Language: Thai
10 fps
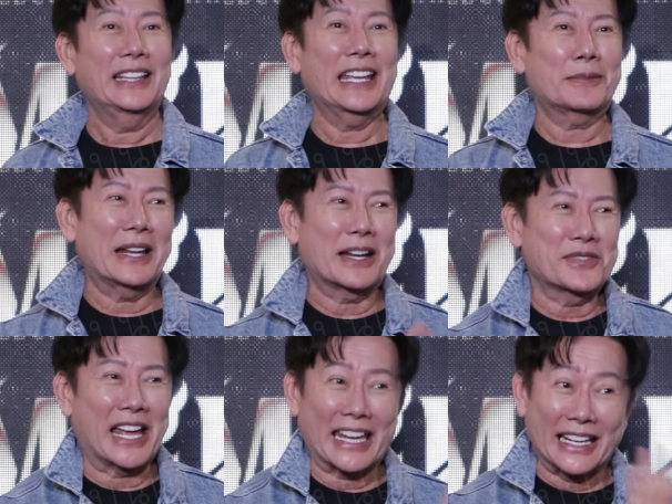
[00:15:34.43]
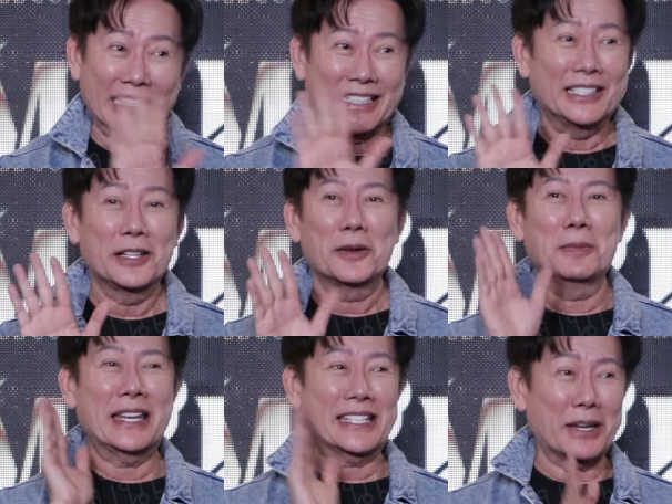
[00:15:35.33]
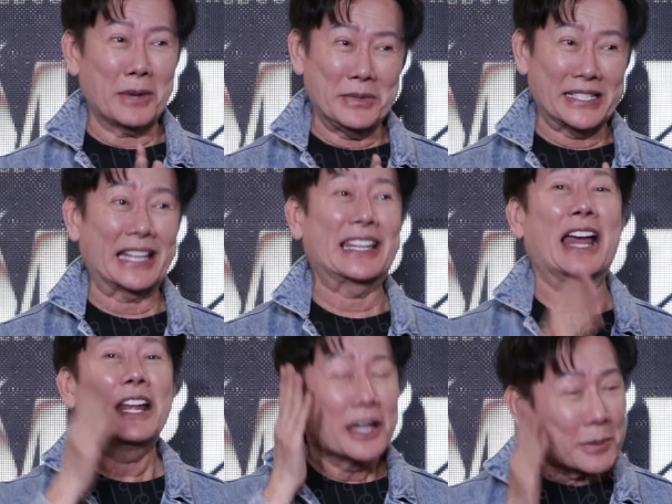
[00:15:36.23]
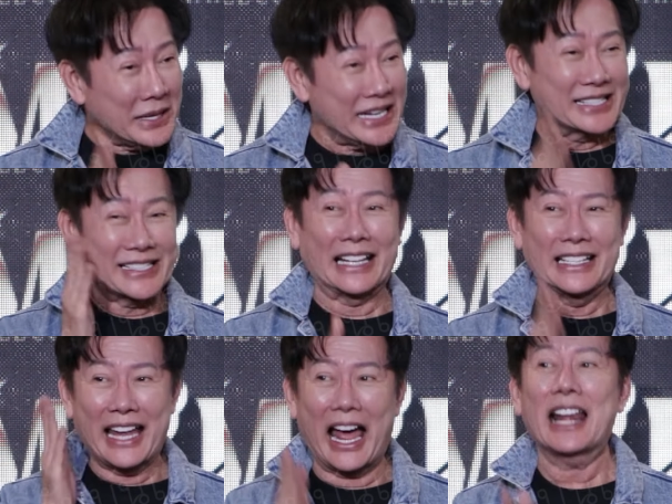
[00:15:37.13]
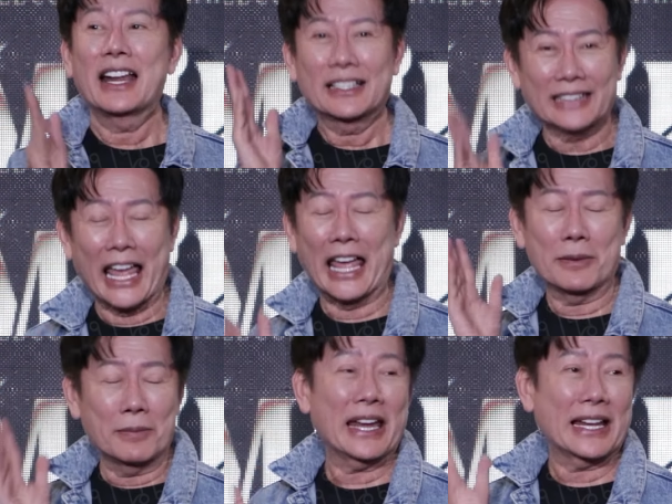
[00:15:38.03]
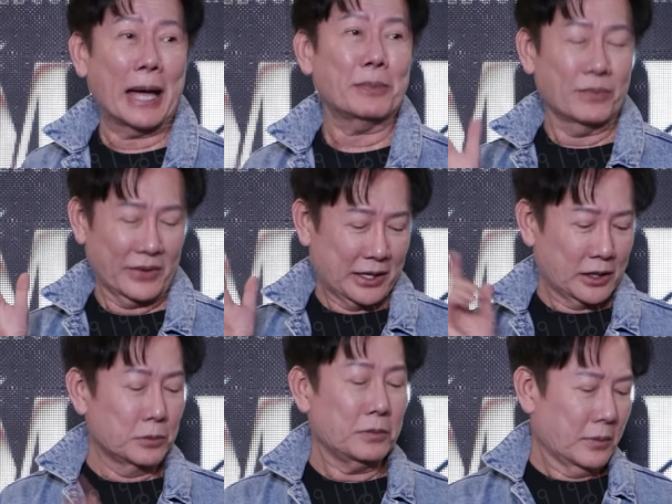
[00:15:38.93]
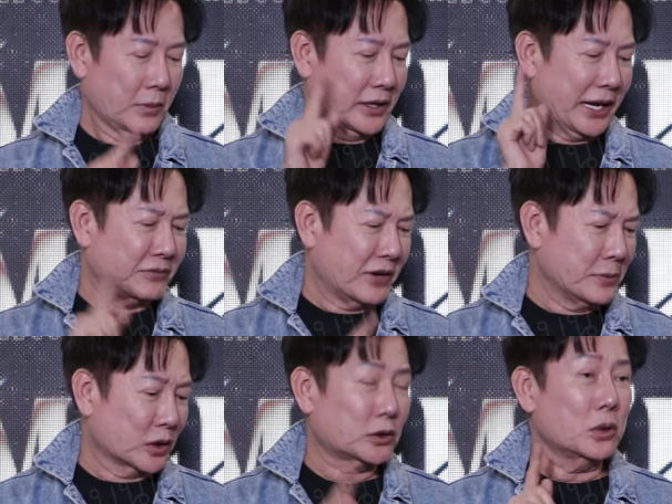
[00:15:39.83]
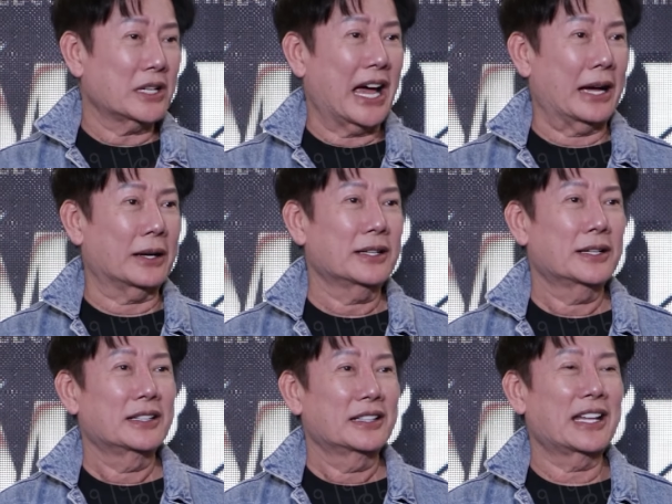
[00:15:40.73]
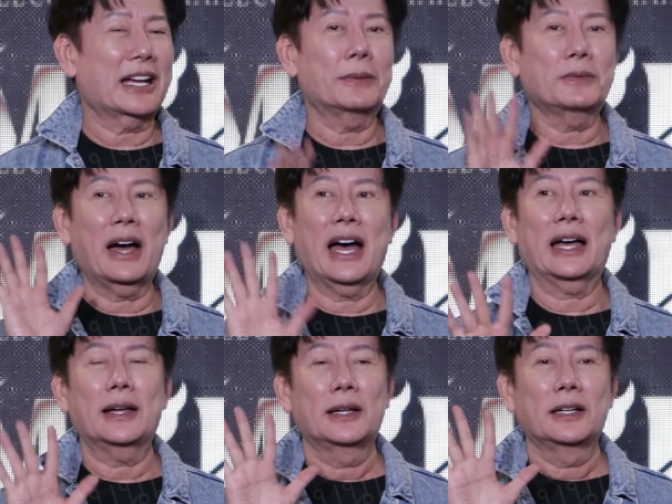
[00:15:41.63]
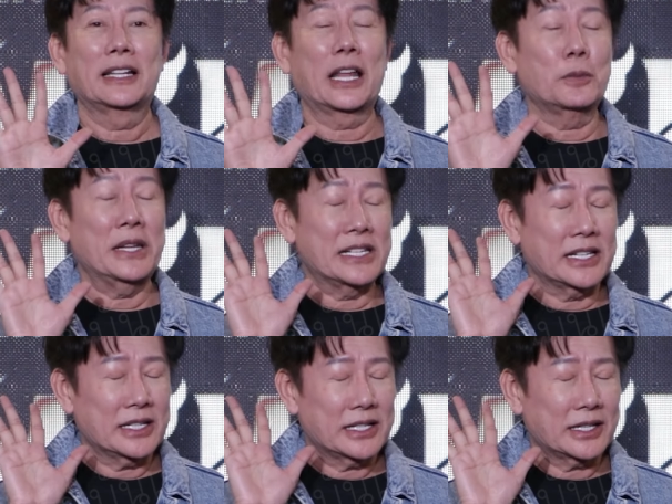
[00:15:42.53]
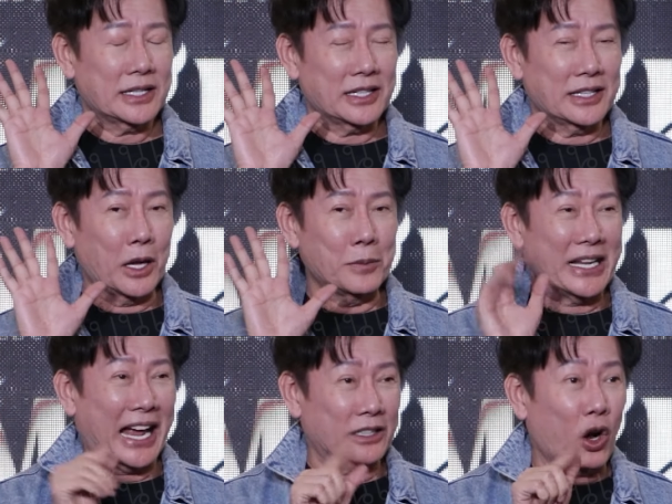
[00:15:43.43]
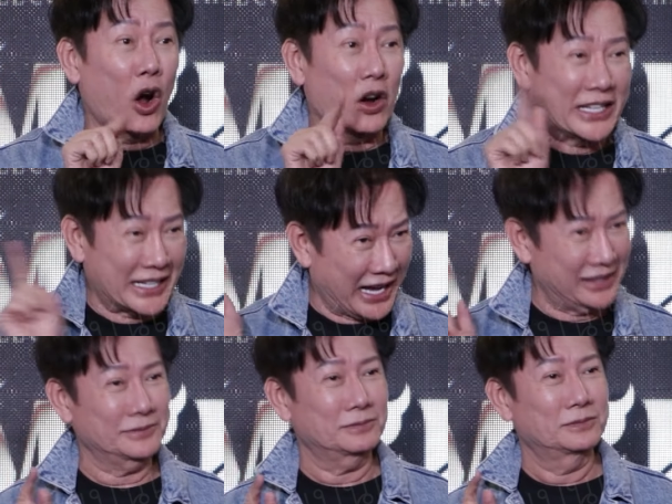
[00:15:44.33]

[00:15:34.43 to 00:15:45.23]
เนี่ยไม่รับสายใครเลยไม่ใช่ไม่มีสัญญาณมีสัญญาณแต่ไม่รับเก็บไว้หมดทุกอย่างนะครับว่าเรามีเรามีการคอกี่ครั้ง